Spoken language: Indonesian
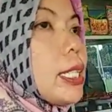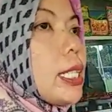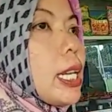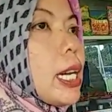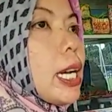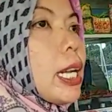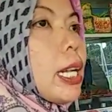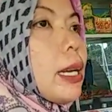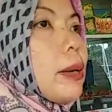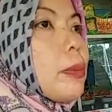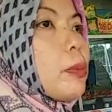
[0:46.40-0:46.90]

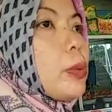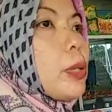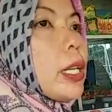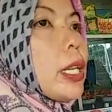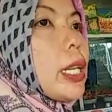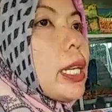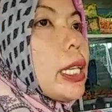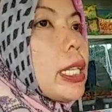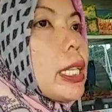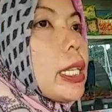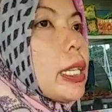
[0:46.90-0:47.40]
ya
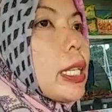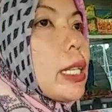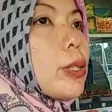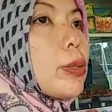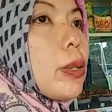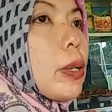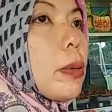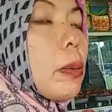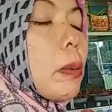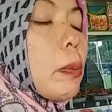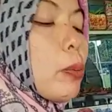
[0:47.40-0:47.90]
alhamdulillah kita
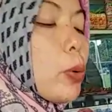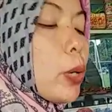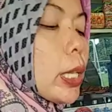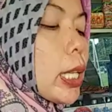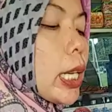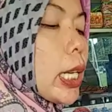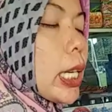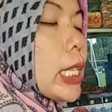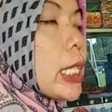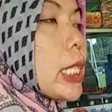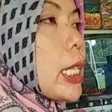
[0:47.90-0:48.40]
sudah
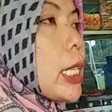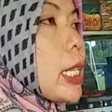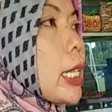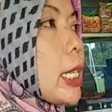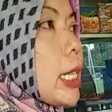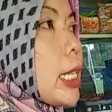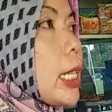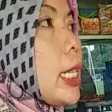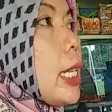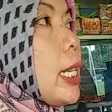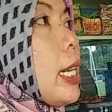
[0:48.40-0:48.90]
membuktikan
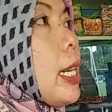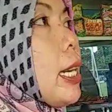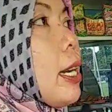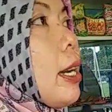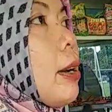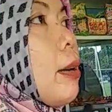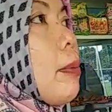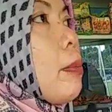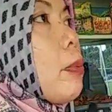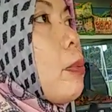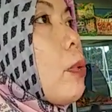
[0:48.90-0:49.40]
sendiri
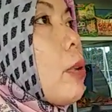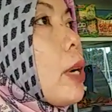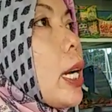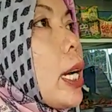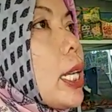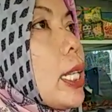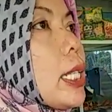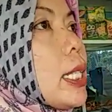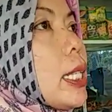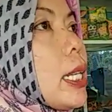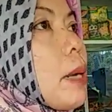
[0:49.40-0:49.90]

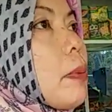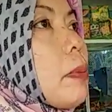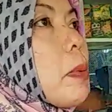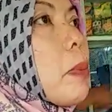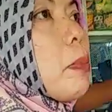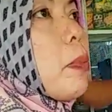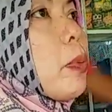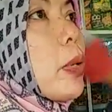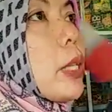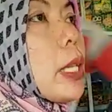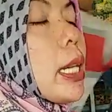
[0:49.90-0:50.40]
bukannya
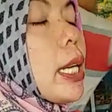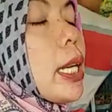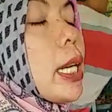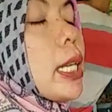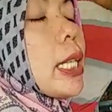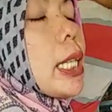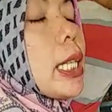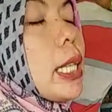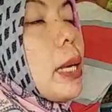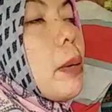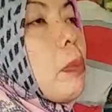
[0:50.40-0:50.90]
membuktikan
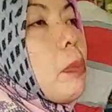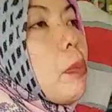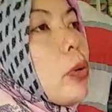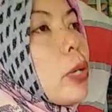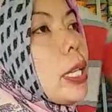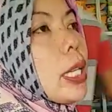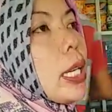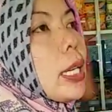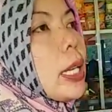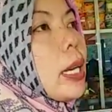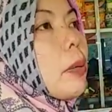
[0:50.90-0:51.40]
kita
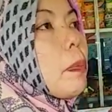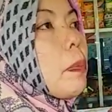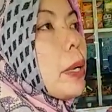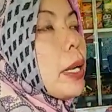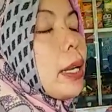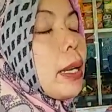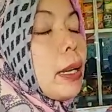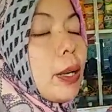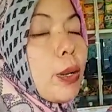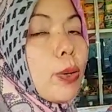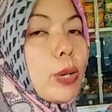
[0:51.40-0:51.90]
membuktikan
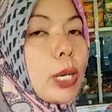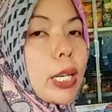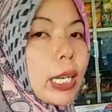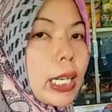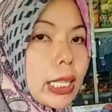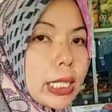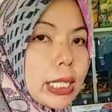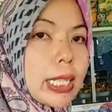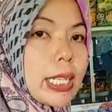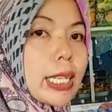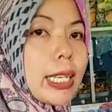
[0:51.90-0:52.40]
pada
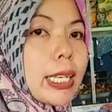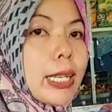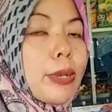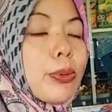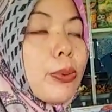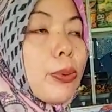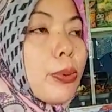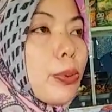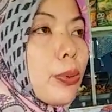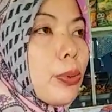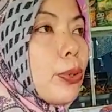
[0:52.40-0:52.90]
keluarga sendiri
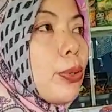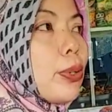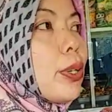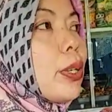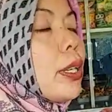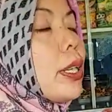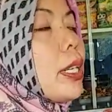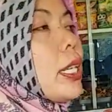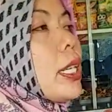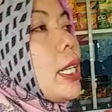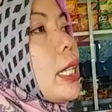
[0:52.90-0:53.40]
dulu
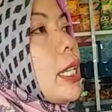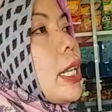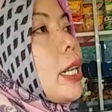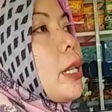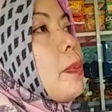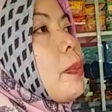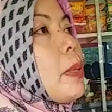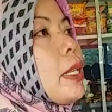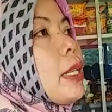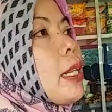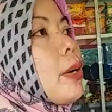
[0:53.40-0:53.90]

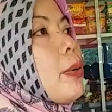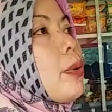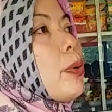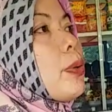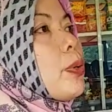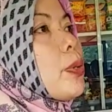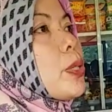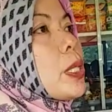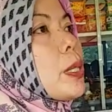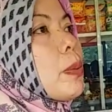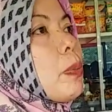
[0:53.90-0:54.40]
lebih
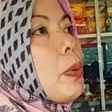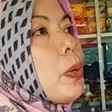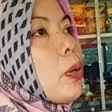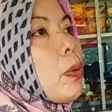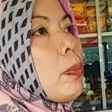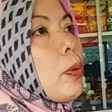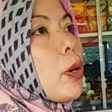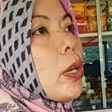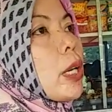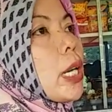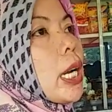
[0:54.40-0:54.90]
dahulu
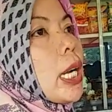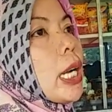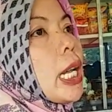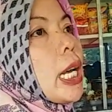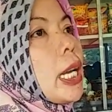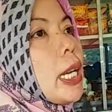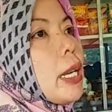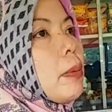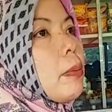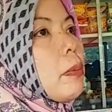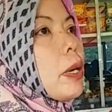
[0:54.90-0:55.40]
sebelum orang
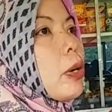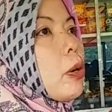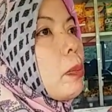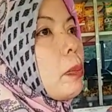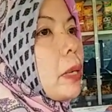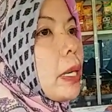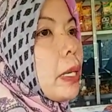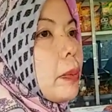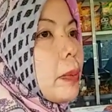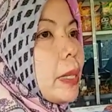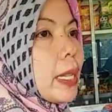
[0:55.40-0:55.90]
lain
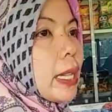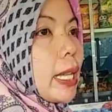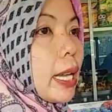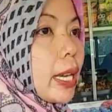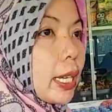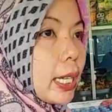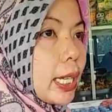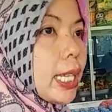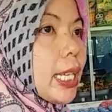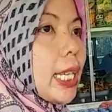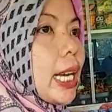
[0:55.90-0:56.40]

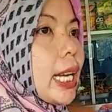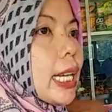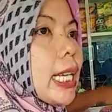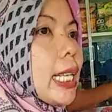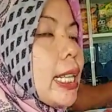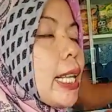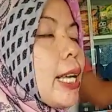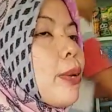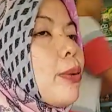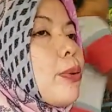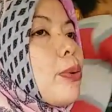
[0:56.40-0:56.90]
mengomentari ya
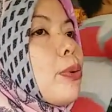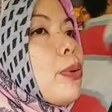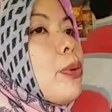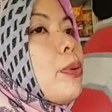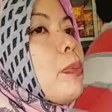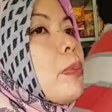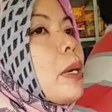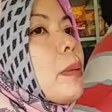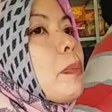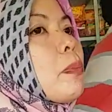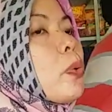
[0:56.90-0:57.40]
kita dulu
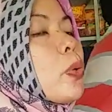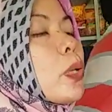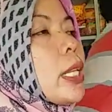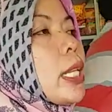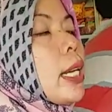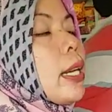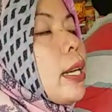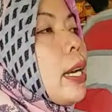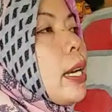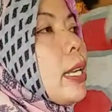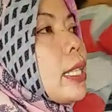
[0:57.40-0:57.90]

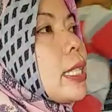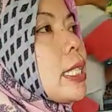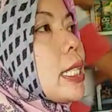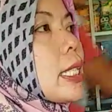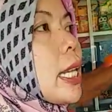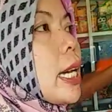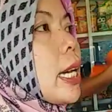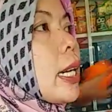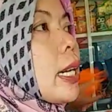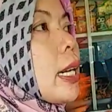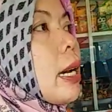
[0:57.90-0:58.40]
membuktikan
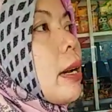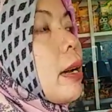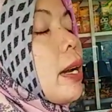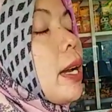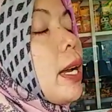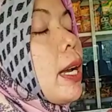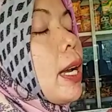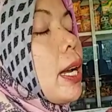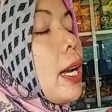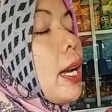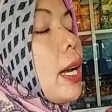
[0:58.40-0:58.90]
secara
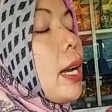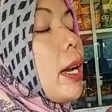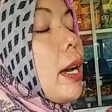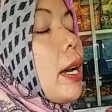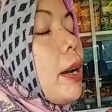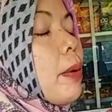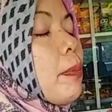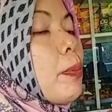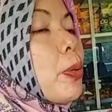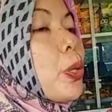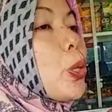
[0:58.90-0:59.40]

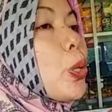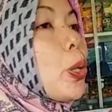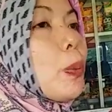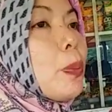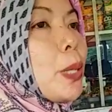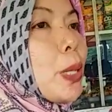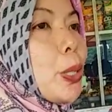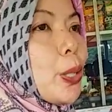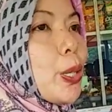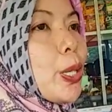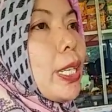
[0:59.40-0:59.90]

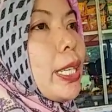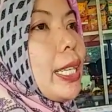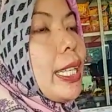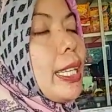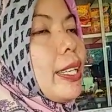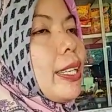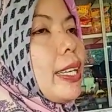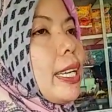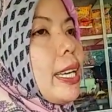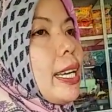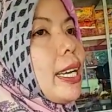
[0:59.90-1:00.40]
betul-betul
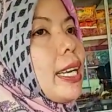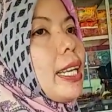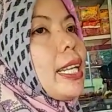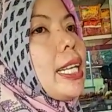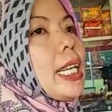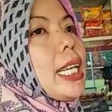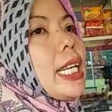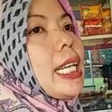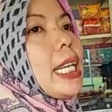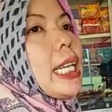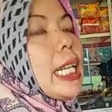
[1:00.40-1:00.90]
gitu kan.
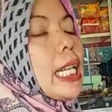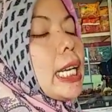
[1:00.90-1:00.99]
yeah